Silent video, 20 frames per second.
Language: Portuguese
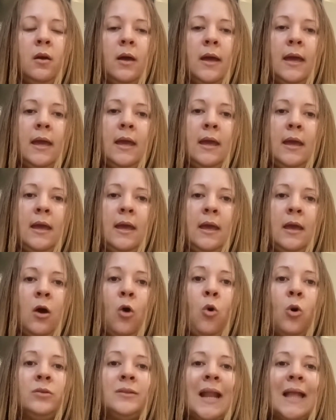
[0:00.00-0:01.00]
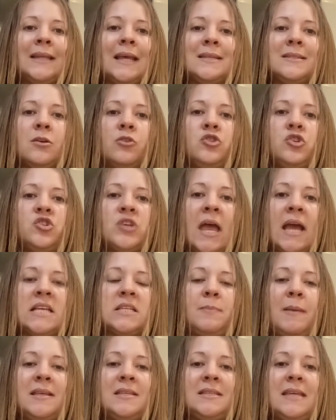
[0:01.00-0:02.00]
é, a contratação de cheque
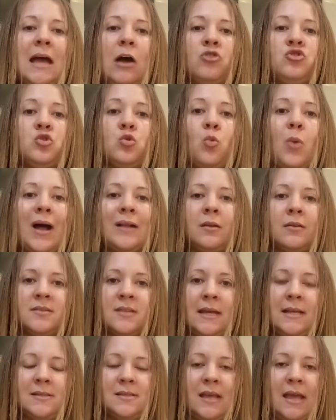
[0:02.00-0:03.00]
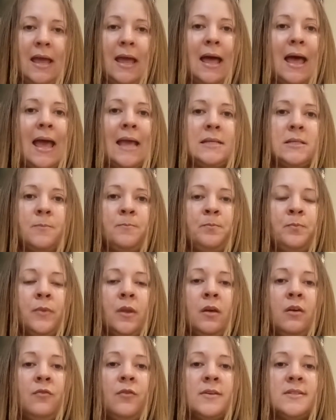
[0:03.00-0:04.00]
especial de 400 reais,
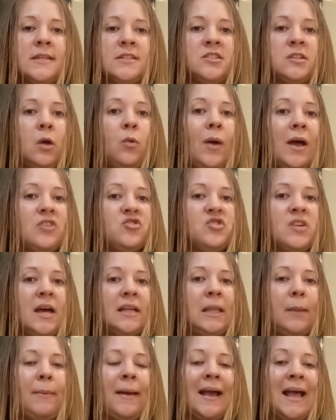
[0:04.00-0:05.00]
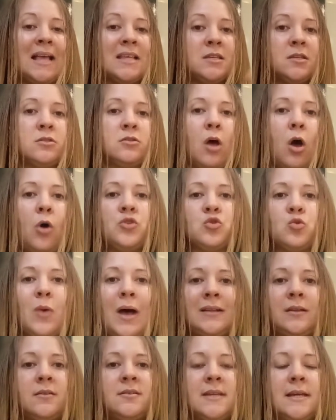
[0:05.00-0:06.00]
vocês não adianta pagar só os
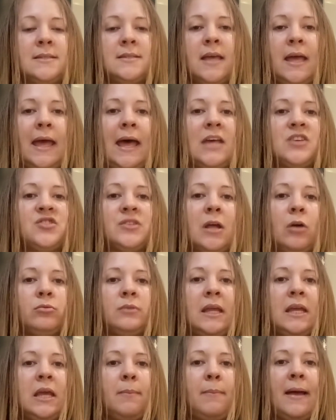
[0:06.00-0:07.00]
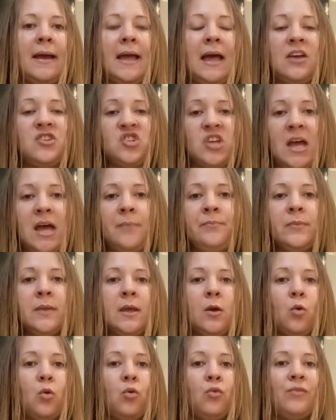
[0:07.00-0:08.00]
400 reais, não. Tem que pagar já
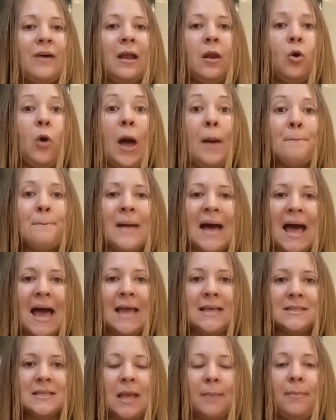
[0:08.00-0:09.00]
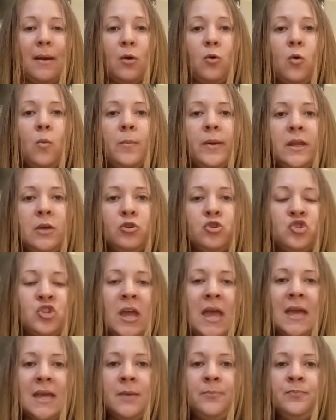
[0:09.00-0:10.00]
com o valor a mais, que é para cobrir o
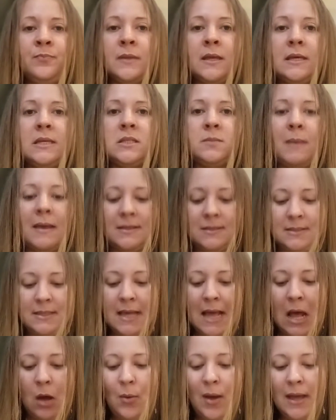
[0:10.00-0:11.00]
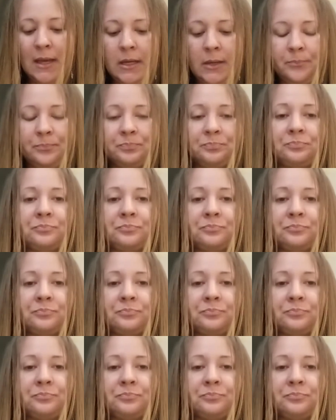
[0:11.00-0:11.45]
cheque especial aí.